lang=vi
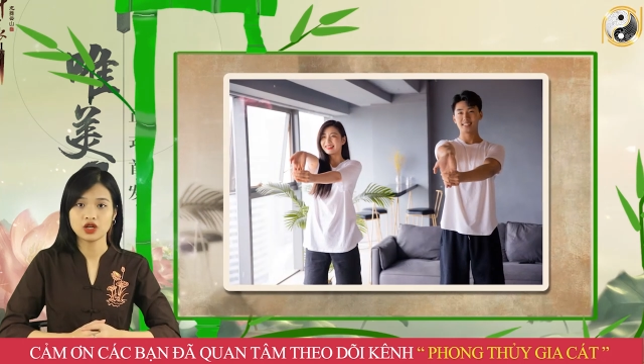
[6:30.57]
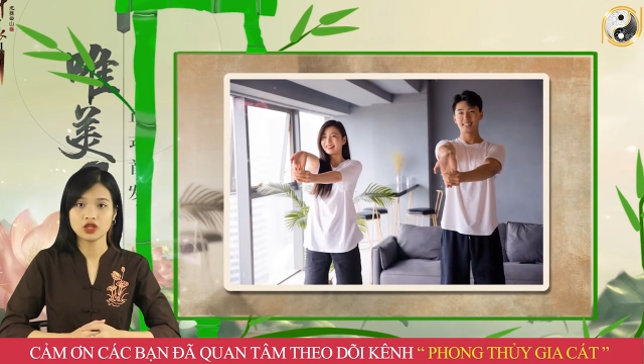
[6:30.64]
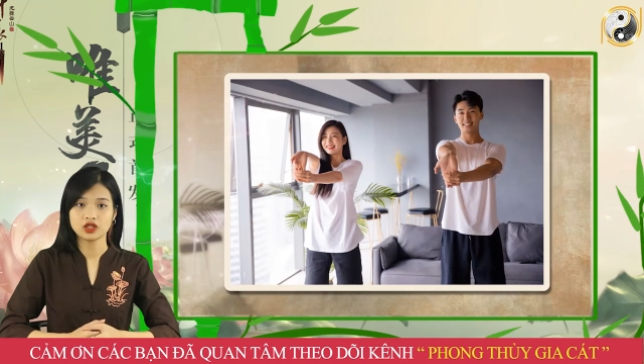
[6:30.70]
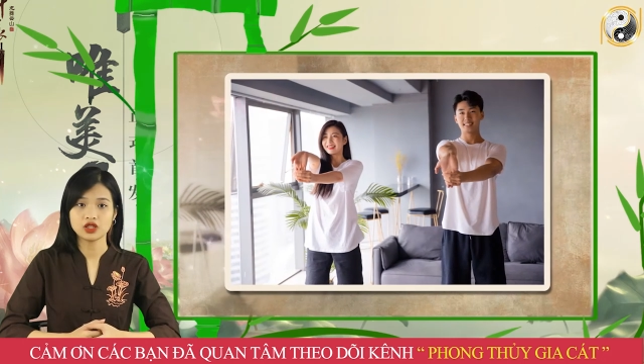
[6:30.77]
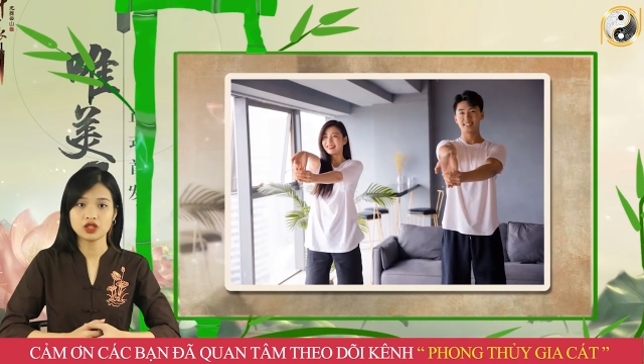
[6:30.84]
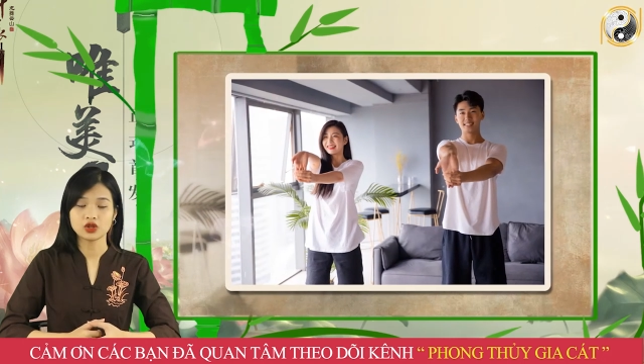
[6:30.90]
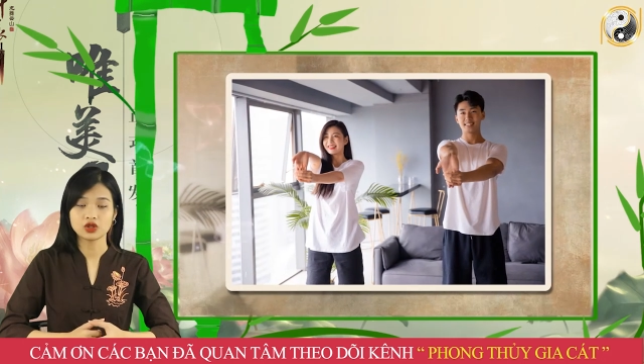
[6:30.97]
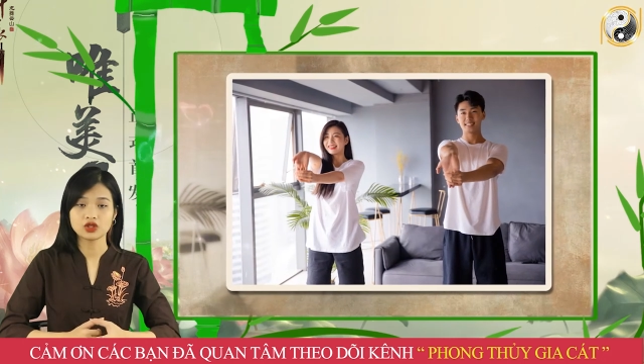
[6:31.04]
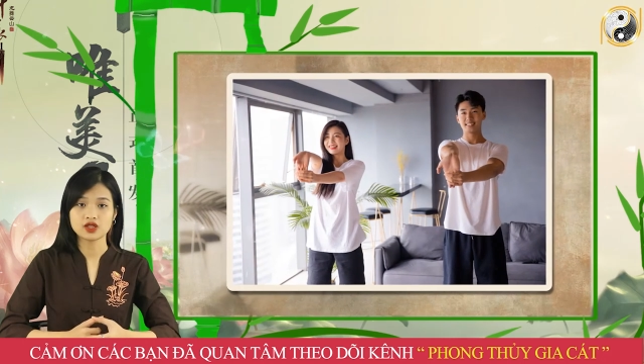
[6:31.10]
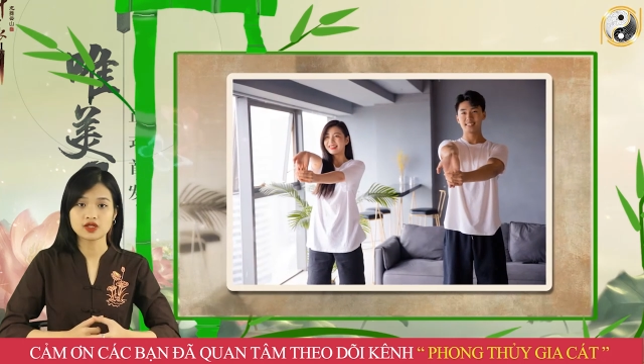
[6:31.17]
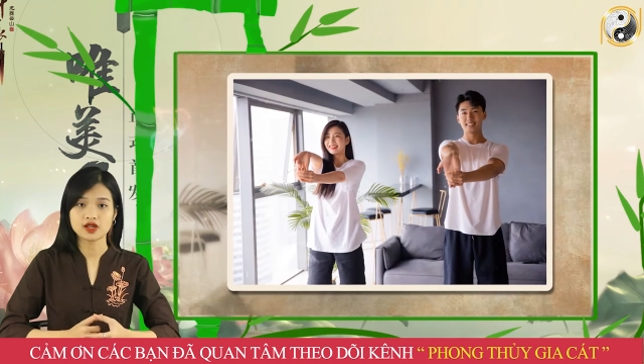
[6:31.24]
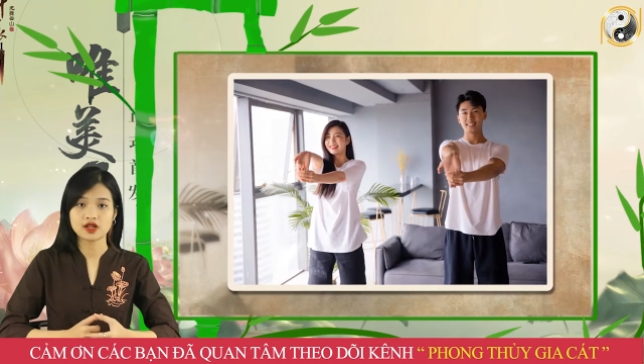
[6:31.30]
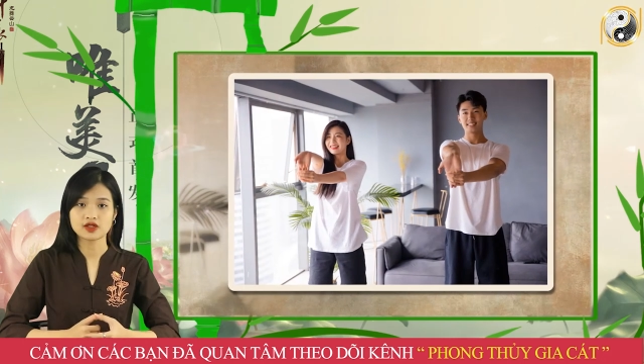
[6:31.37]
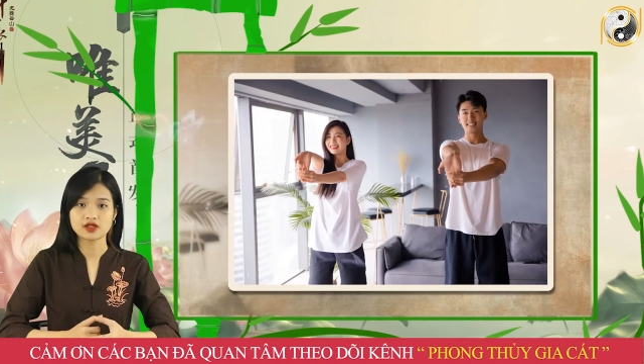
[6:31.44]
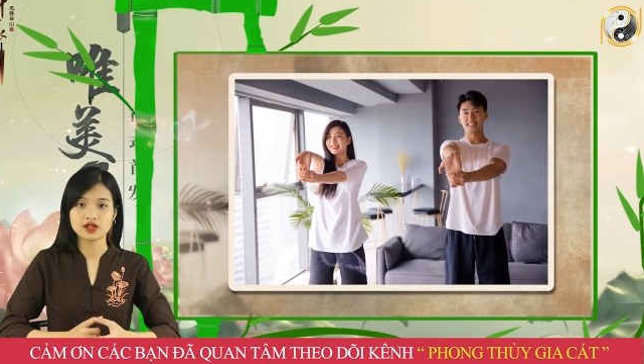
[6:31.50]
Khi có thời
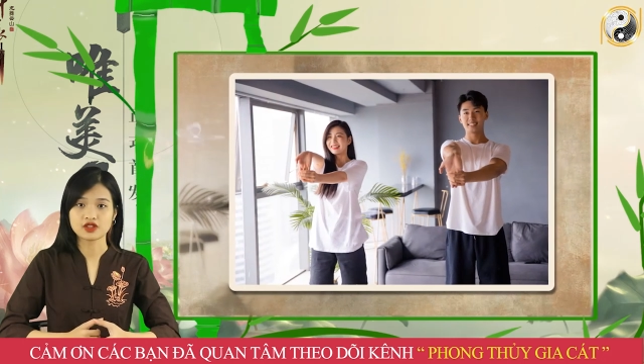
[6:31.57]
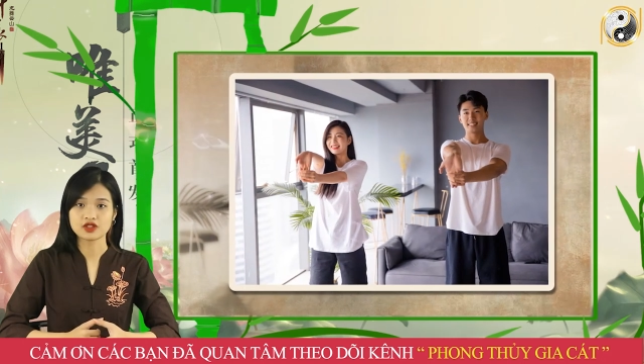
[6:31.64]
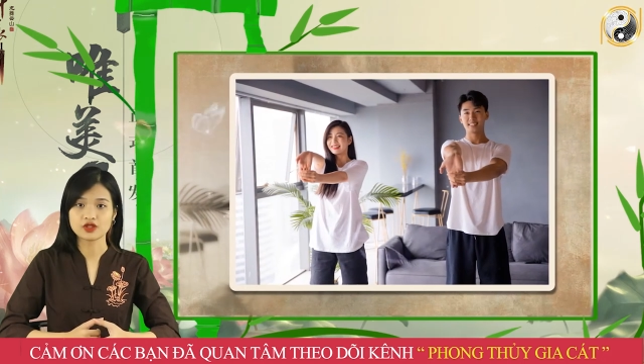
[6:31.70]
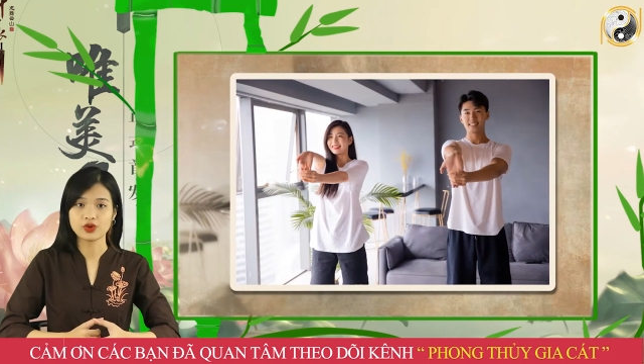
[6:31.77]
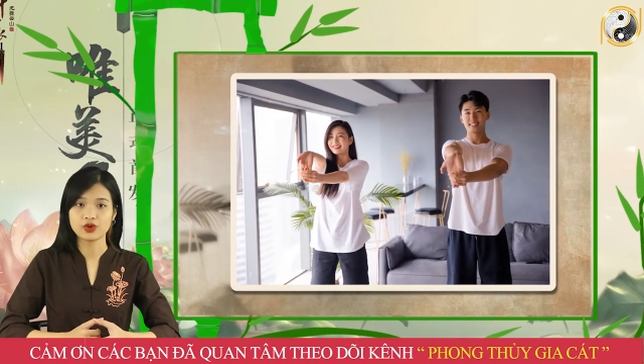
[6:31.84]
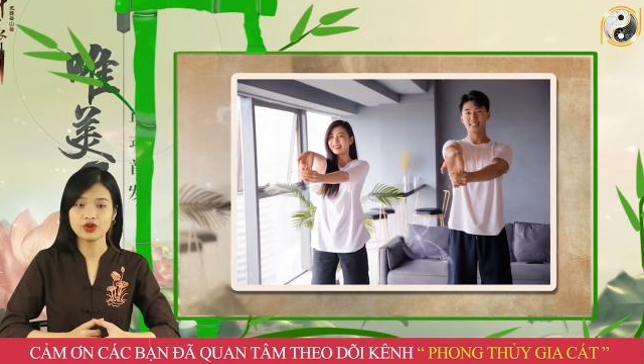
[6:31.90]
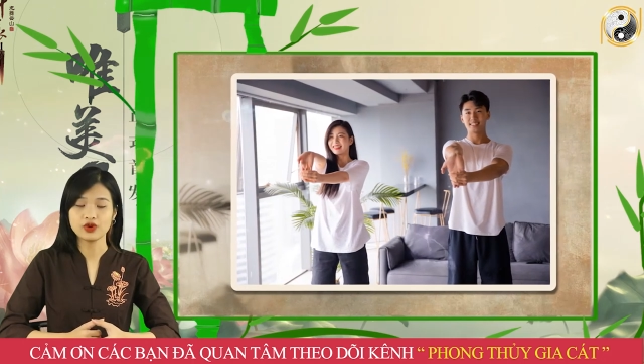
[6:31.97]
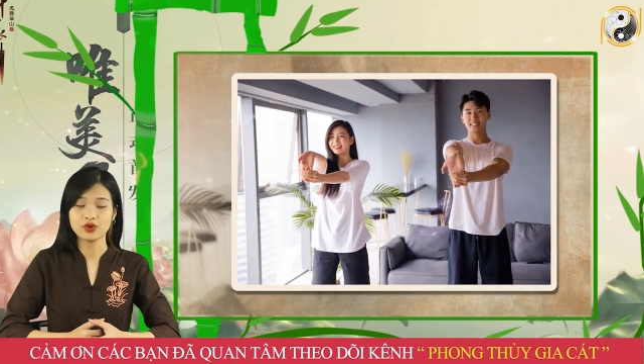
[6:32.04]
gian rảnh rỗi